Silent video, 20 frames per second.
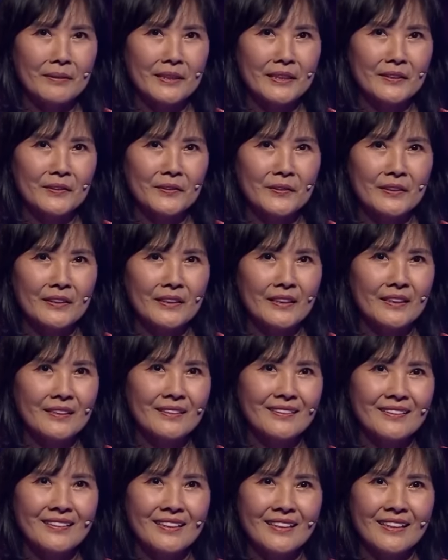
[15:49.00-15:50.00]
nay thôi ờ,
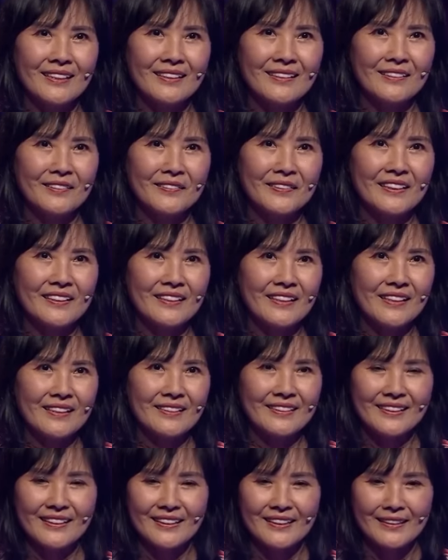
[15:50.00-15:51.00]
đầu tiên là
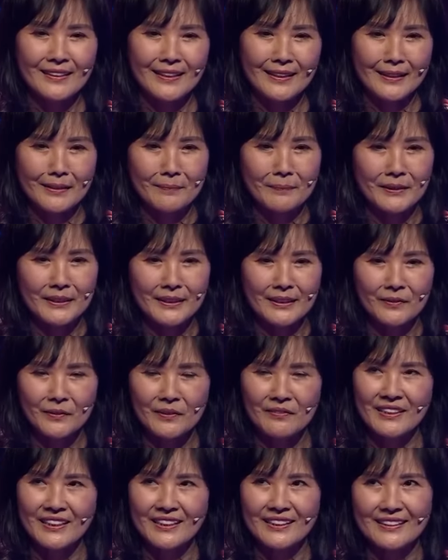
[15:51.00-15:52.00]
xin cảm ơn các quý
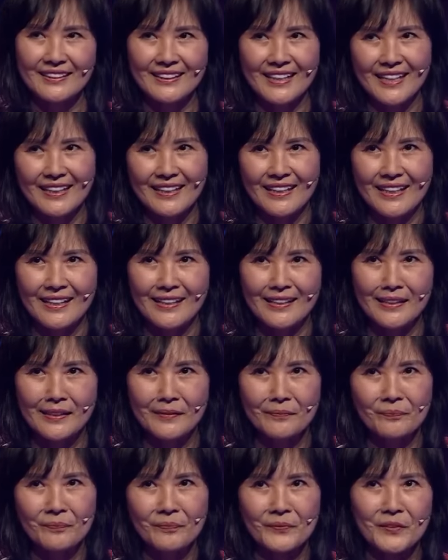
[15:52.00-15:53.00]
vị khán giả đã
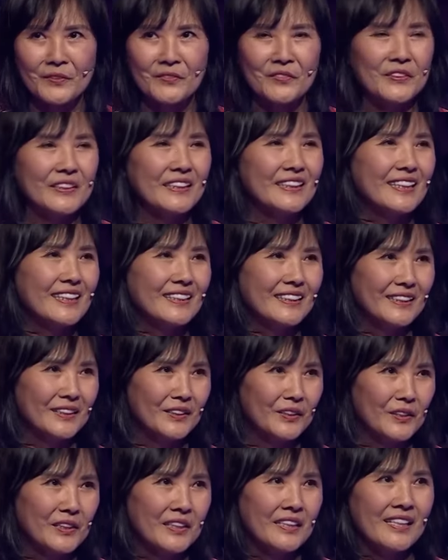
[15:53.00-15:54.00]
cổ vũ nhiệt tình cho
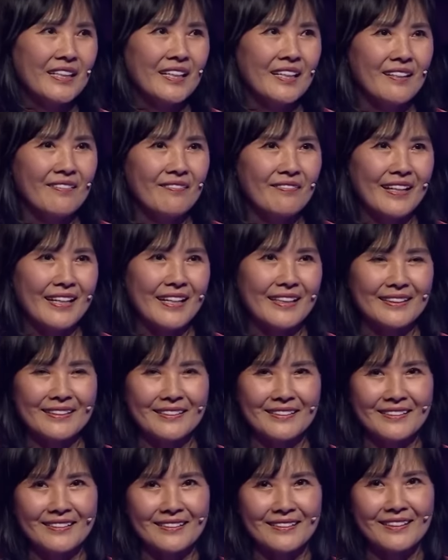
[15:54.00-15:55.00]
tôi vâng. và
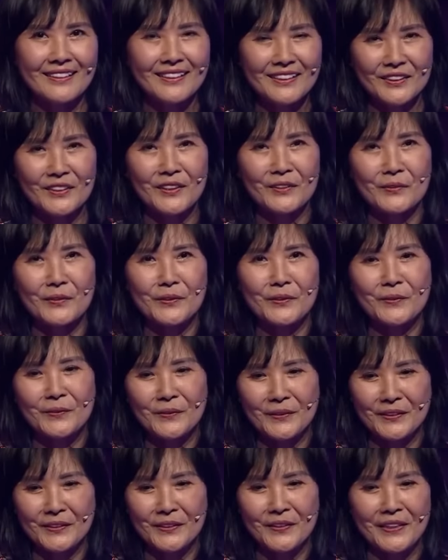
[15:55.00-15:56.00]
lựa chọn cuối cùng
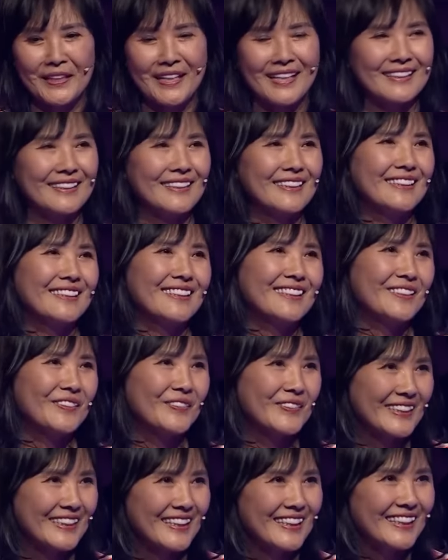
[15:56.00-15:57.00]
của tôi là xin dừng
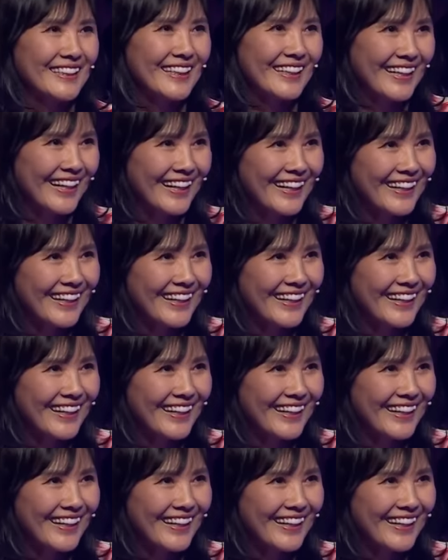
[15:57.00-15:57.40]
cuộc chơi ở đây ạ